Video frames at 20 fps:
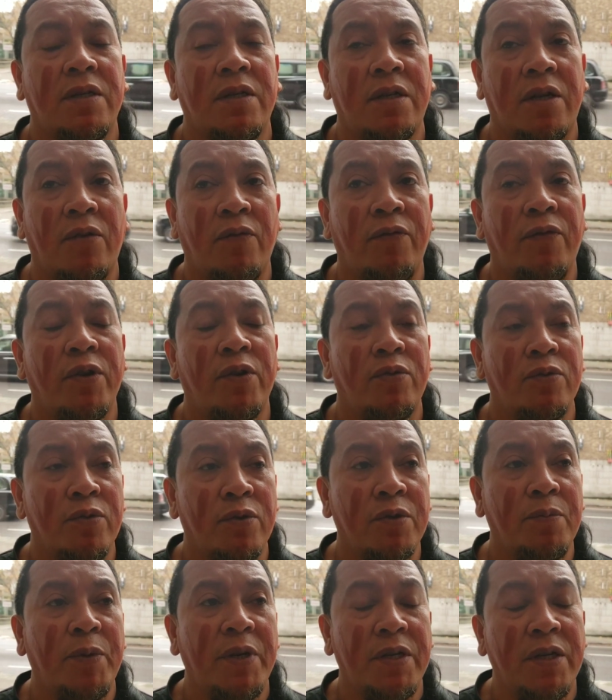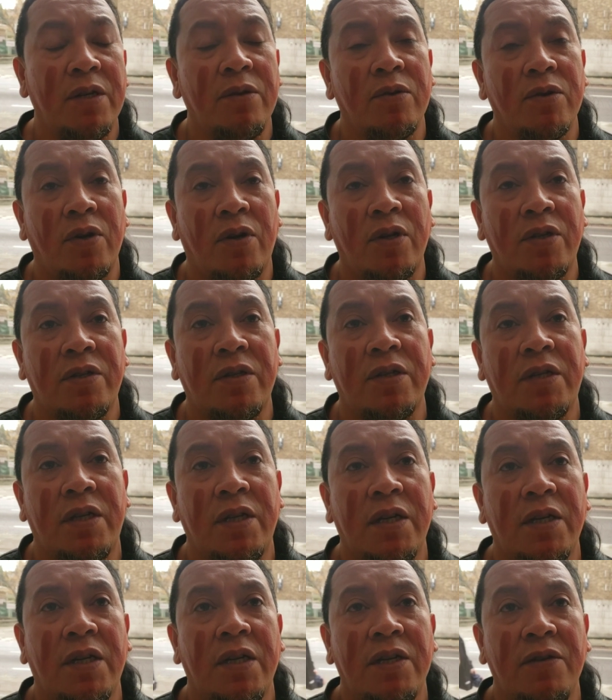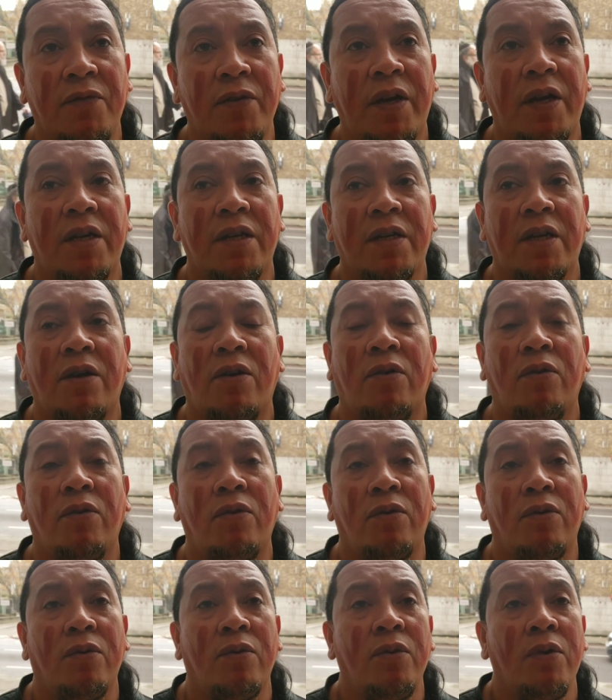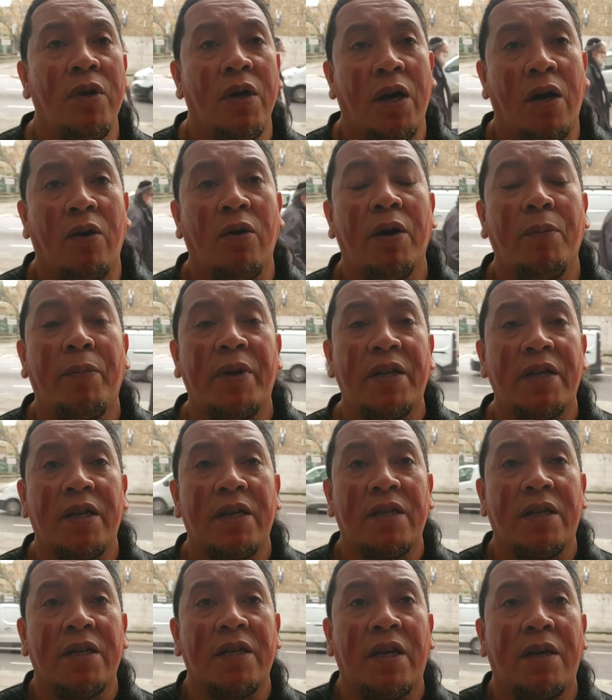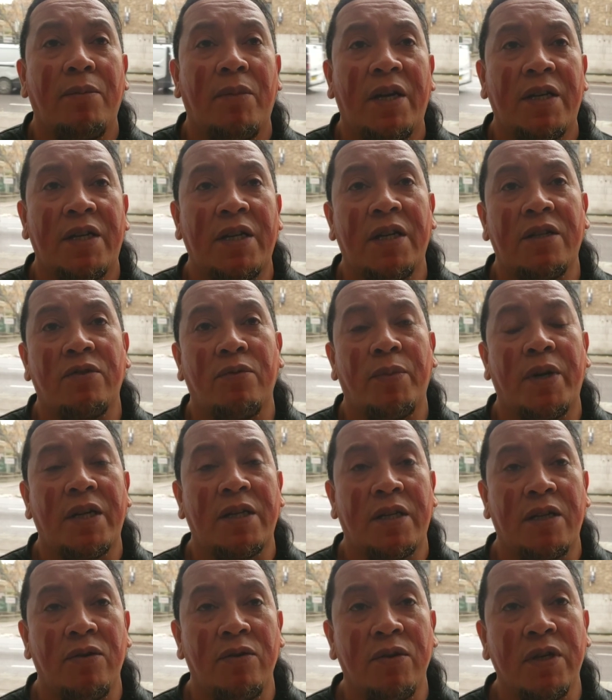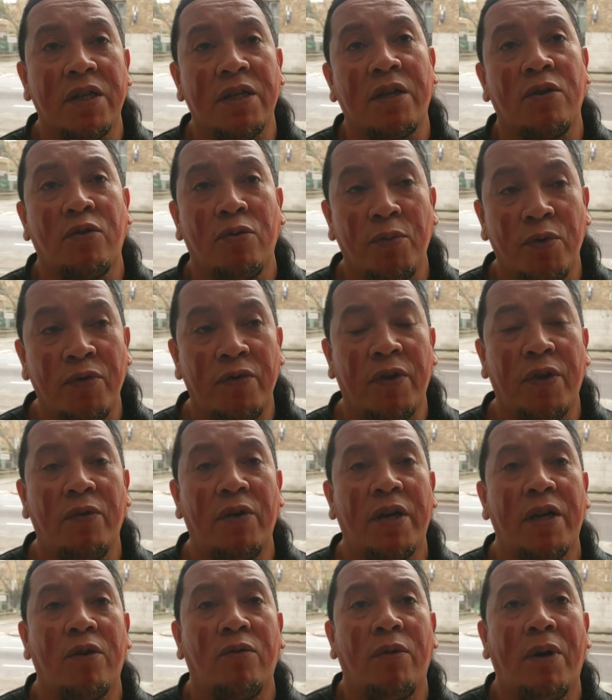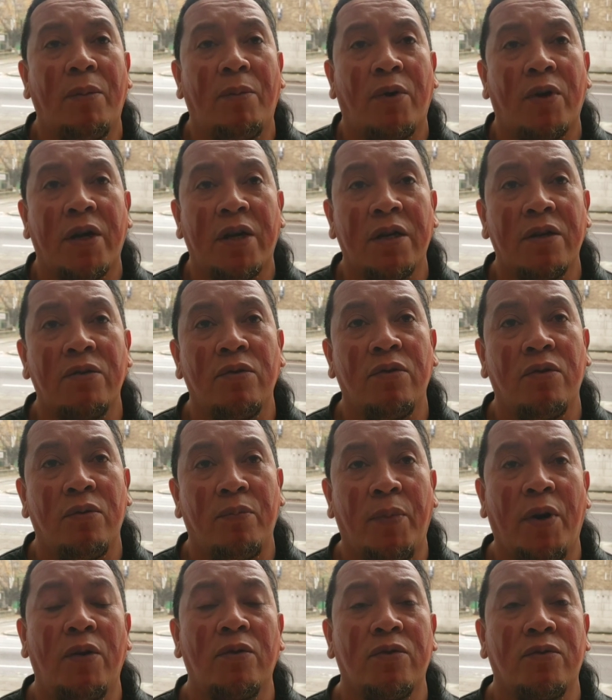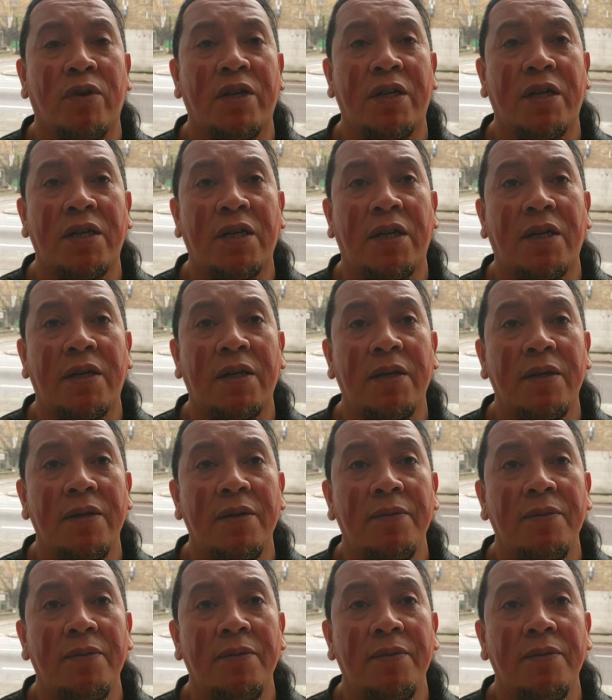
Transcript: Então foi um dos pedidos nossos assim, que a gente fez ao, ao representante da Embaixada do Brasil, que se comoveu aí com a morte do Paulo Guajajara.